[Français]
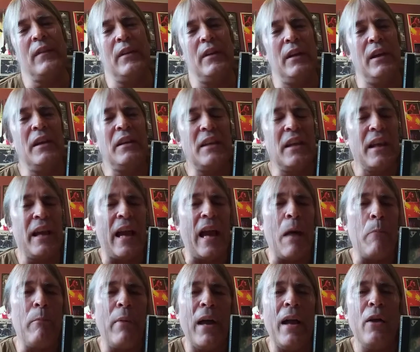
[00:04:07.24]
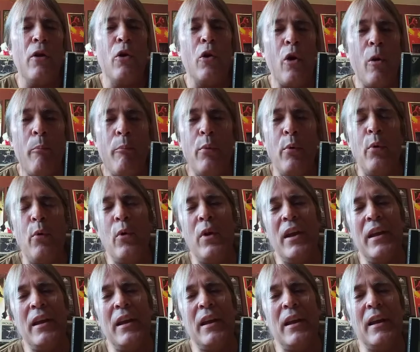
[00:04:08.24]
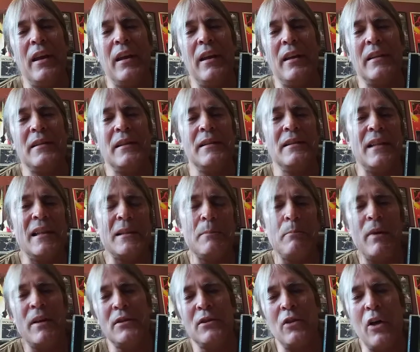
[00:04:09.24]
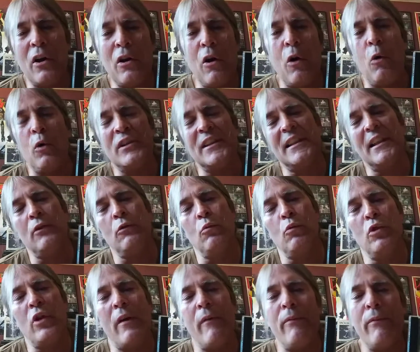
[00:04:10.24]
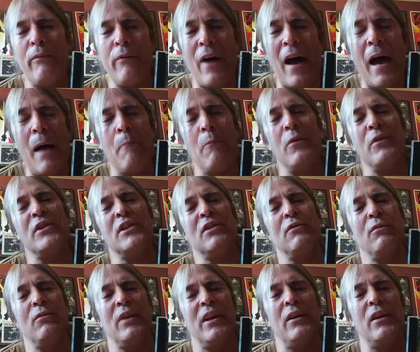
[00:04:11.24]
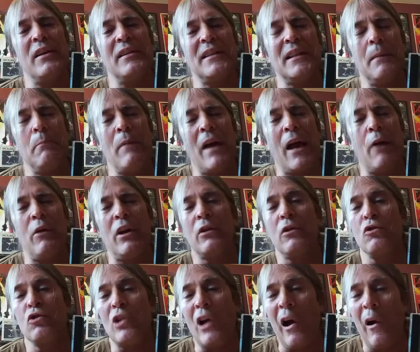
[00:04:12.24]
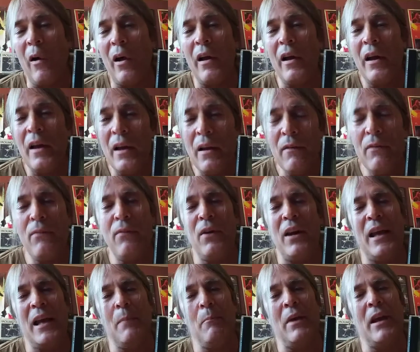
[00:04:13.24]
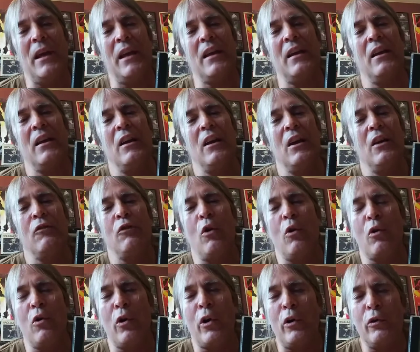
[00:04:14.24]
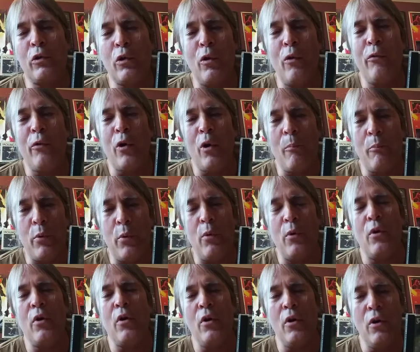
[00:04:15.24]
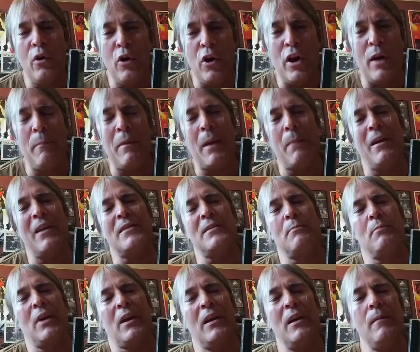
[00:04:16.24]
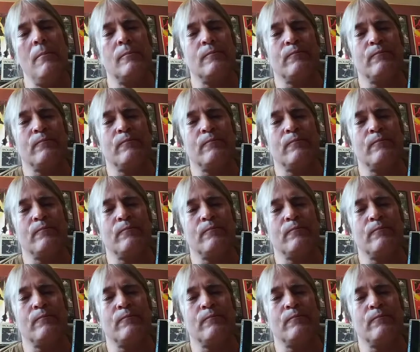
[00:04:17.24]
et qui rappellent un peu les, ces espèces de comptines ou de fables, si vous voulez, de Sid Barrett, genre Flaming. Donc on retrouve un peu le même esprit.